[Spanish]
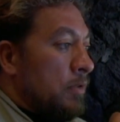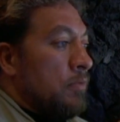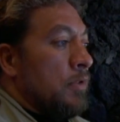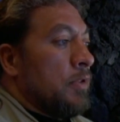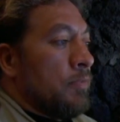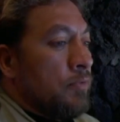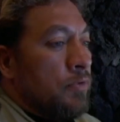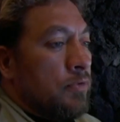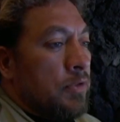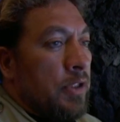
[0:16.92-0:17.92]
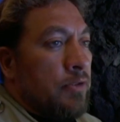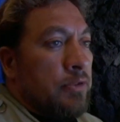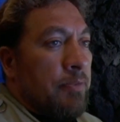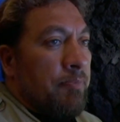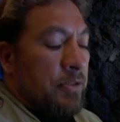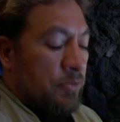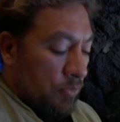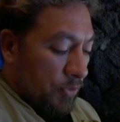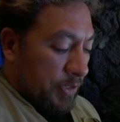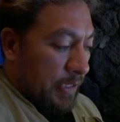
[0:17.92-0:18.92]
Durante muchos años se
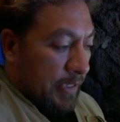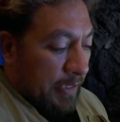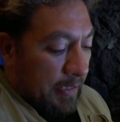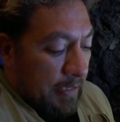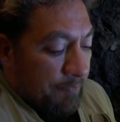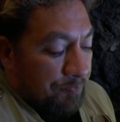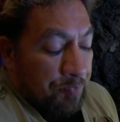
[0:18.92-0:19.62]
pensó y se creía